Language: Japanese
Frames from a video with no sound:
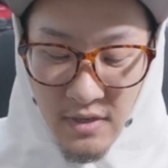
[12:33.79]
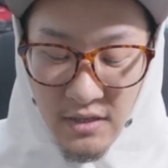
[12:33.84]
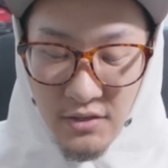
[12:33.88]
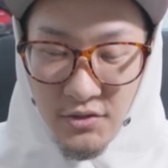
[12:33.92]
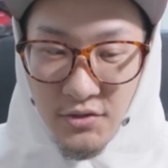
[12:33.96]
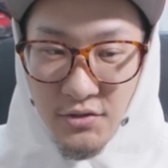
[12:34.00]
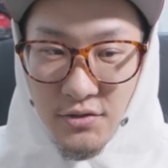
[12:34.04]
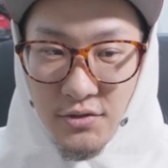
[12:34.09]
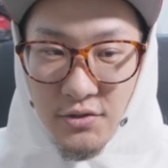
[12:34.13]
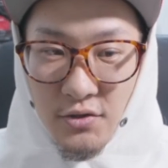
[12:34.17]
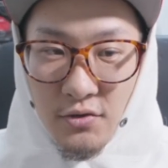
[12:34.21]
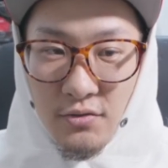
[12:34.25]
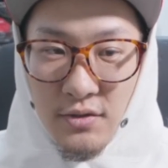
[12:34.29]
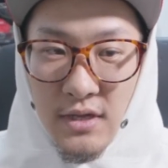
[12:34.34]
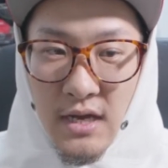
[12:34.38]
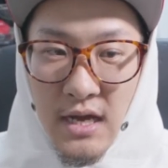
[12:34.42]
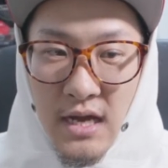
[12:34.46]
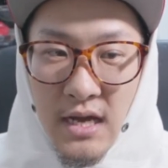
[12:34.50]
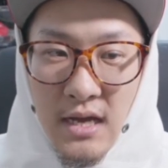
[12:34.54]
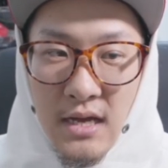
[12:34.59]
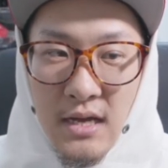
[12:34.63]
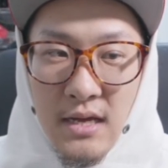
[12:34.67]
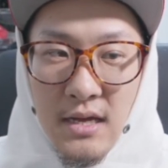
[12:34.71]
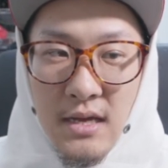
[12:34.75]
重要
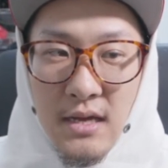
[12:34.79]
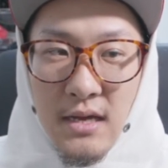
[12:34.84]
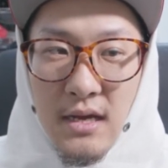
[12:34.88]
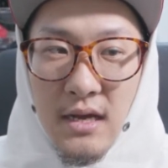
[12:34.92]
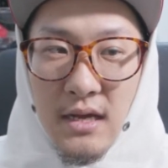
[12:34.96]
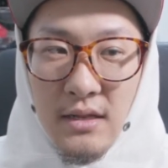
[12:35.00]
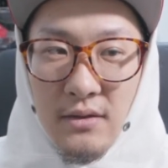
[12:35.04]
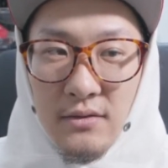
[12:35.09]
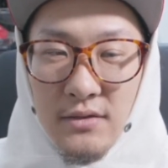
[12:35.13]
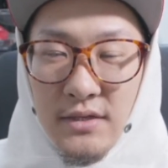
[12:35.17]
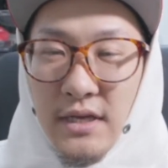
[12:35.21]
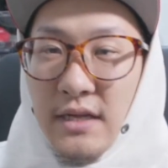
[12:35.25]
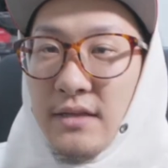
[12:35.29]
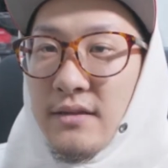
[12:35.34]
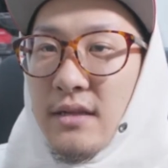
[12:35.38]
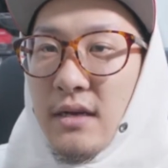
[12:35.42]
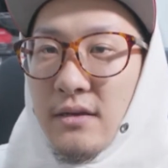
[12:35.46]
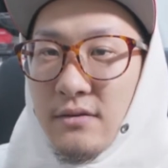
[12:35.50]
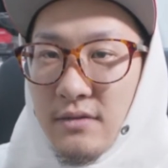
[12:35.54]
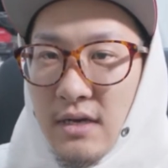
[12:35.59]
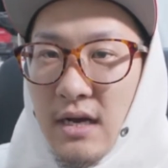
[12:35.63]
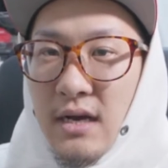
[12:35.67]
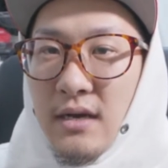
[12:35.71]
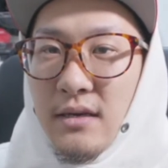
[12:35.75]
な選
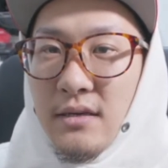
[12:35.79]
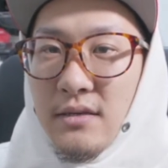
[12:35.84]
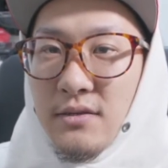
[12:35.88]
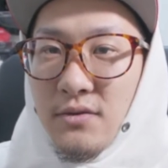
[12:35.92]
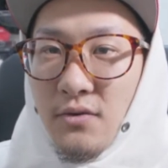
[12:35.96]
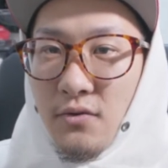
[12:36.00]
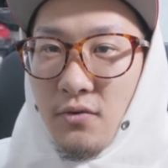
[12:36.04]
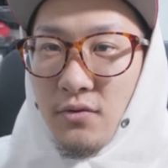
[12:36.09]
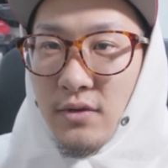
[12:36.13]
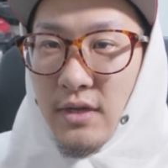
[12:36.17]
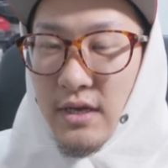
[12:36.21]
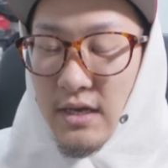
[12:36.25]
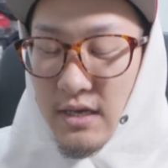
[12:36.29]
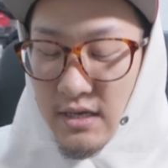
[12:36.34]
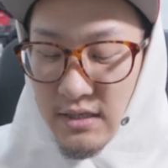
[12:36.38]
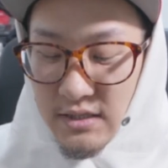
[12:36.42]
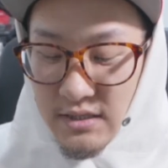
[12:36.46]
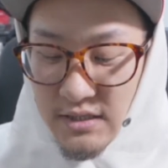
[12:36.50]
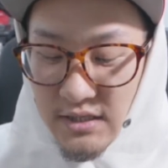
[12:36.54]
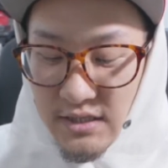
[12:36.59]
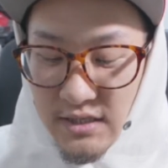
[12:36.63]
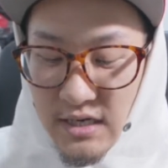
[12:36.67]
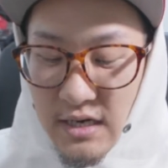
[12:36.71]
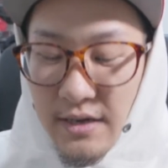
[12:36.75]
択がそこで
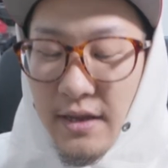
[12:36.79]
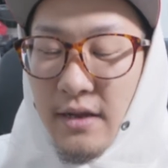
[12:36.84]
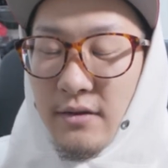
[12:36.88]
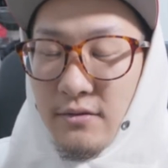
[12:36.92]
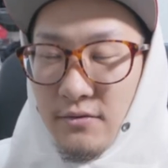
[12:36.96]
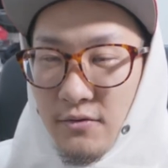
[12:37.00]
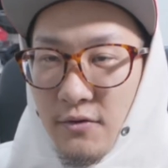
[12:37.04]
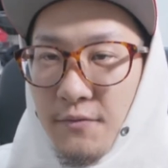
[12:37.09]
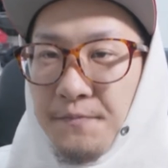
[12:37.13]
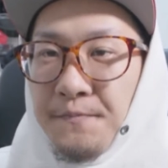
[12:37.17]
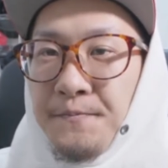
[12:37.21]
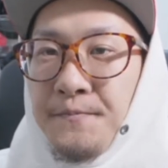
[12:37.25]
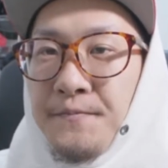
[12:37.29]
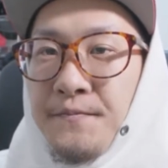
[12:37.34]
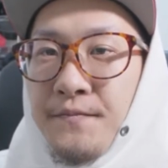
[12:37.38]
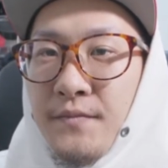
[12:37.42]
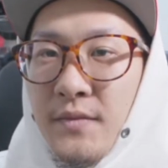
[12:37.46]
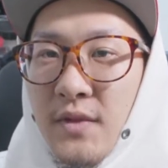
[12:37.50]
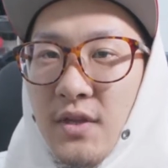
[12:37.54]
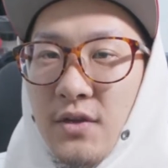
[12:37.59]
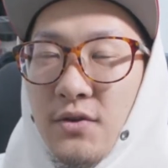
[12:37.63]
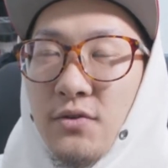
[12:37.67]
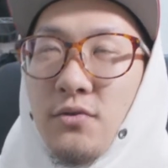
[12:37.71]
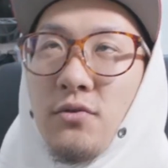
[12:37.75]
強いられる
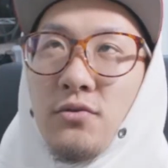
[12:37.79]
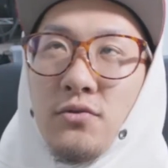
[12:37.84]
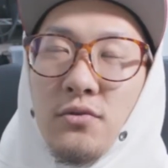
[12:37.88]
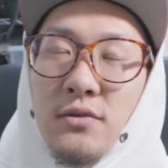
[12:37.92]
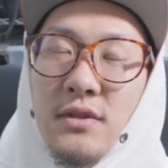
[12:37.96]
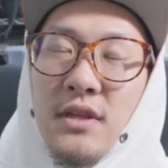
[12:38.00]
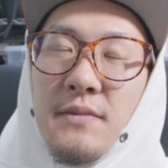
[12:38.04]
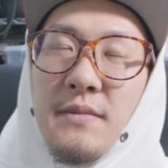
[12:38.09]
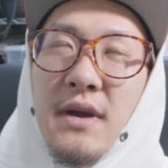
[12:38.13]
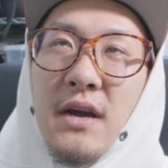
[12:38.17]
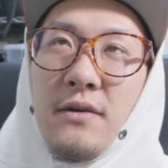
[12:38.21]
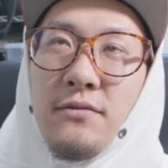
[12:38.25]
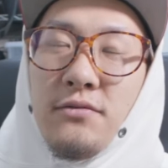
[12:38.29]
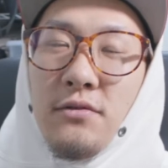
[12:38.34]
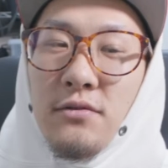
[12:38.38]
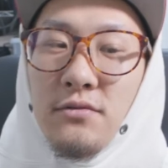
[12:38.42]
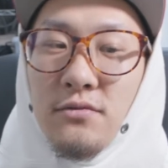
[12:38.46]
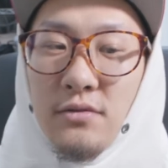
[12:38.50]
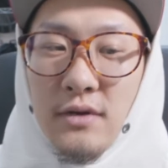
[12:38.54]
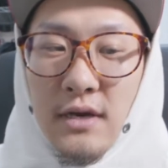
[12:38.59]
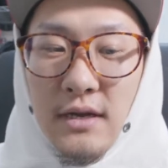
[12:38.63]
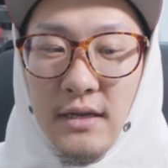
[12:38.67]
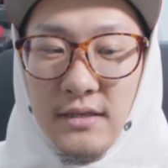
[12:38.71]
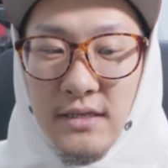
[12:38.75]
ということで、
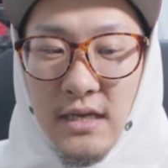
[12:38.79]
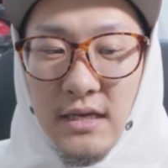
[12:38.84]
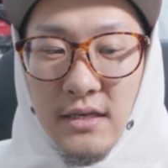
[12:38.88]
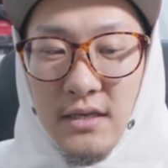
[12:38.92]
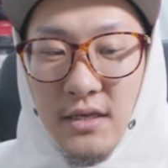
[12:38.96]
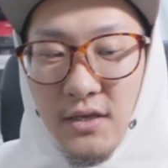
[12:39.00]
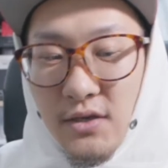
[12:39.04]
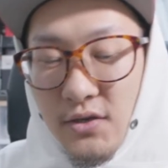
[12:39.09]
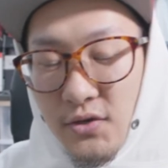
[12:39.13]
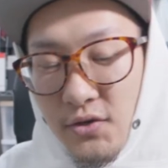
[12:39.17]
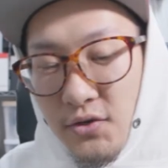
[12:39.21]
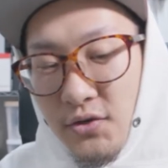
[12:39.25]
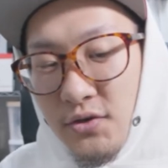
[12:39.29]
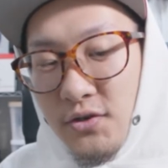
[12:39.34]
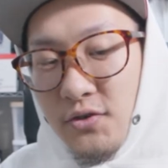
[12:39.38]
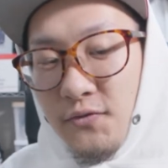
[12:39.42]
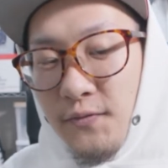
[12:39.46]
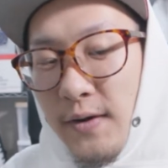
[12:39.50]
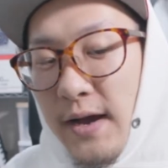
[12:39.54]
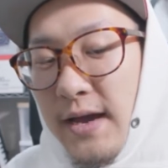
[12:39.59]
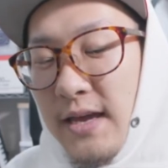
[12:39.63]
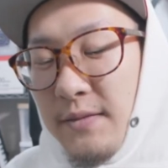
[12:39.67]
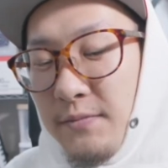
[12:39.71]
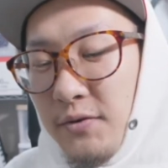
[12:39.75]
マンフロットから最近
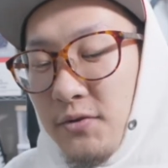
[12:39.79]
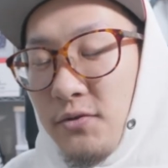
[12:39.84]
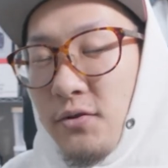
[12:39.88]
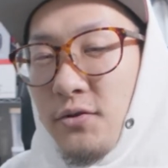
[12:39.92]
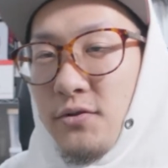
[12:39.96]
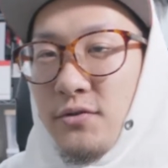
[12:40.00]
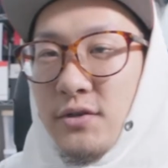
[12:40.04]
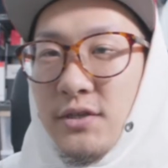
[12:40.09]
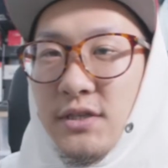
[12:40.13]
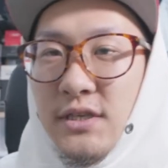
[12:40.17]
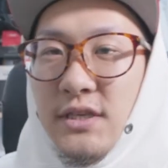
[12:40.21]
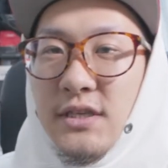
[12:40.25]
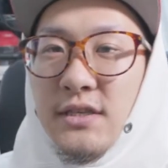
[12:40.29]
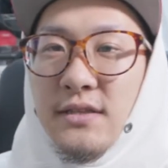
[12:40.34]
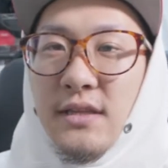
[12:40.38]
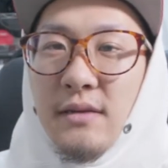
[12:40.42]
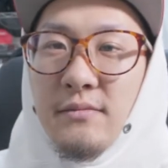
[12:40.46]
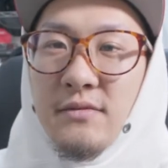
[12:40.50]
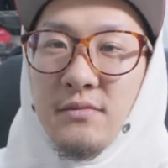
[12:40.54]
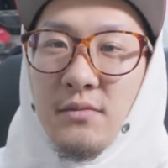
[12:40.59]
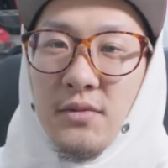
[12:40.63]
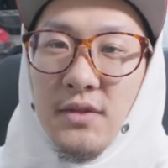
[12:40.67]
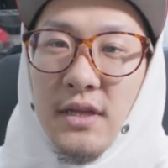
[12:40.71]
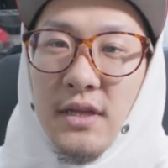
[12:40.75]
Q5 という
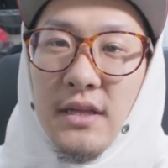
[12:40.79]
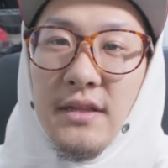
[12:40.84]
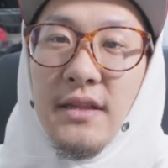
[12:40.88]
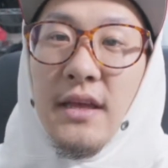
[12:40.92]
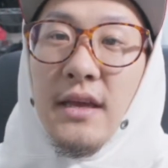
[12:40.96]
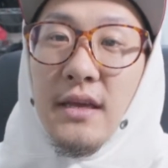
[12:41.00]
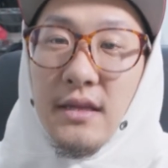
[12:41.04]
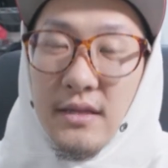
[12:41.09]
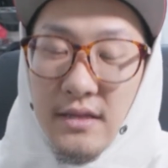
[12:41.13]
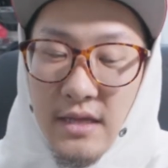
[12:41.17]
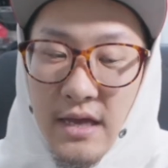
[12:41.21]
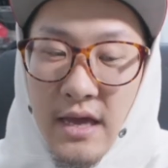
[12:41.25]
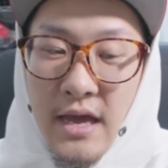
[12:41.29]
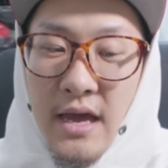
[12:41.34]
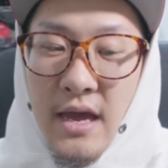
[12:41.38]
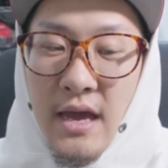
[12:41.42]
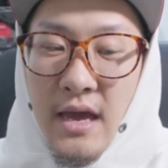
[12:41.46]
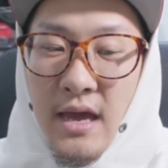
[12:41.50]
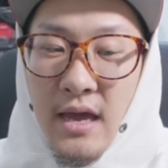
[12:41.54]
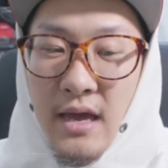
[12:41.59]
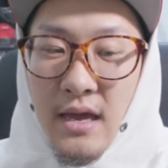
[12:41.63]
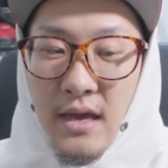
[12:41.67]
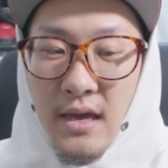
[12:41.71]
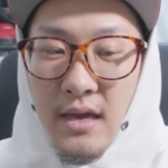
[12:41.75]
システムも出てい
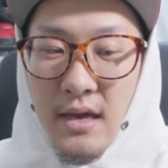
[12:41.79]
て、